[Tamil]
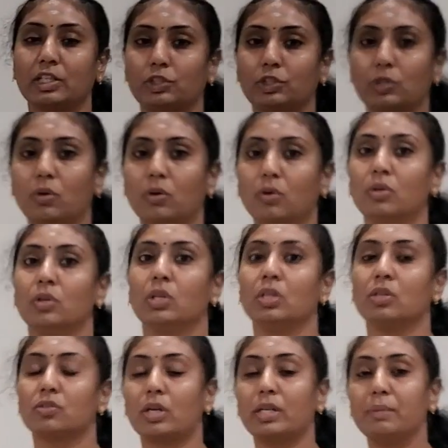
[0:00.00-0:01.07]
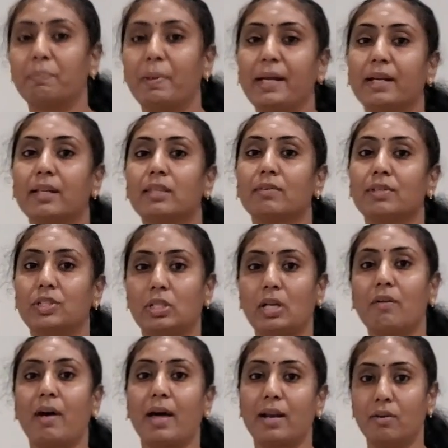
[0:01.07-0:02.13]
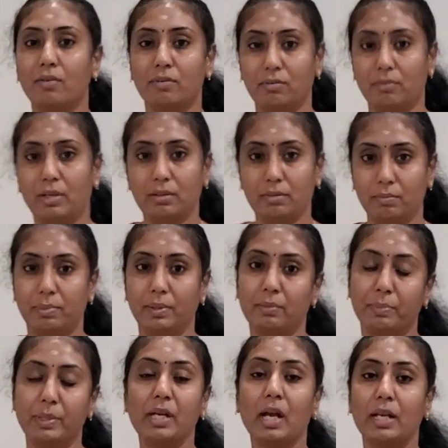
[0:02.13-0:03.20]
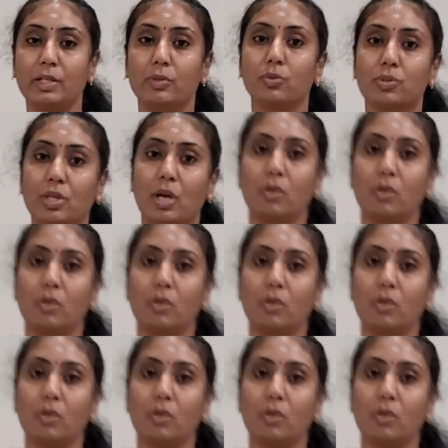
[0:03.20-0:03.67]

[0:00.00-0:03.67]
கஷ்டம் ஸோ இப்போ எடுத்து வச்சுட்டா வர பின்னால் யூஸ்